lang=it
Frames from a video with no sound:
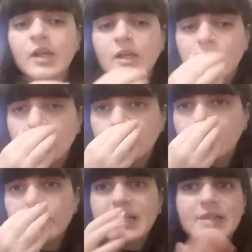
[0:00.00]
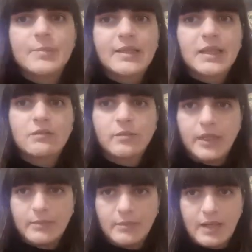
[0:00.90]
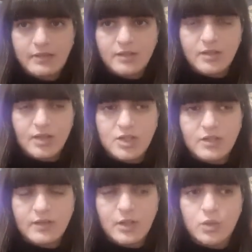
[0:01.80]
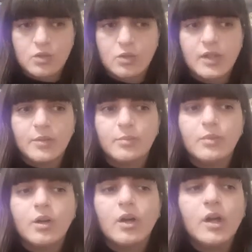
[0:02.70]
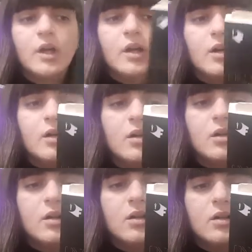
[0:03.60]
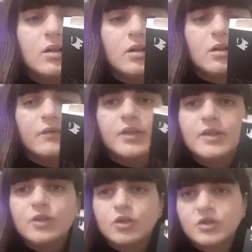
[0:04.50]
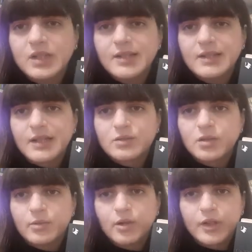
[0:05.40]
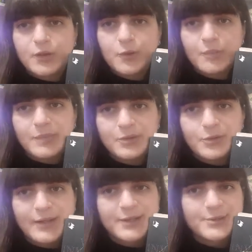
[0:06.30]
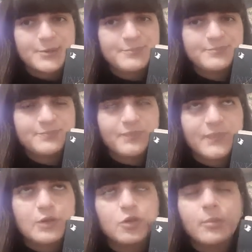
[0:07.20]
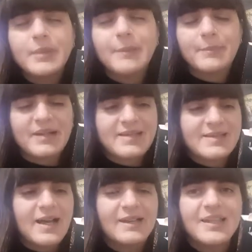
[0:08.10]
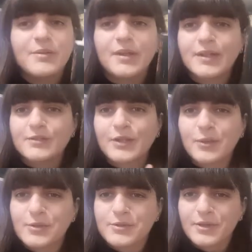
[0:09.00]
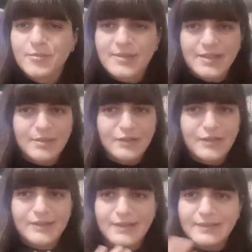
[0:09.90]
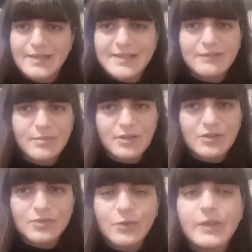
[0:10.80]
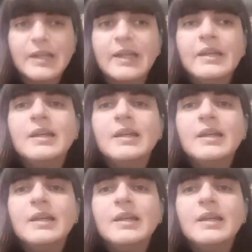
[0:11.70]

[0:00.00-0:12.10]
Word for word: Uh, non me l'aspettavo minimamente di ricevere questo libro, uh, vi dico già da adesso però che io l'ho abbandonato. Non mi ammazzate perché so che questo libro sta piano da tantissime persone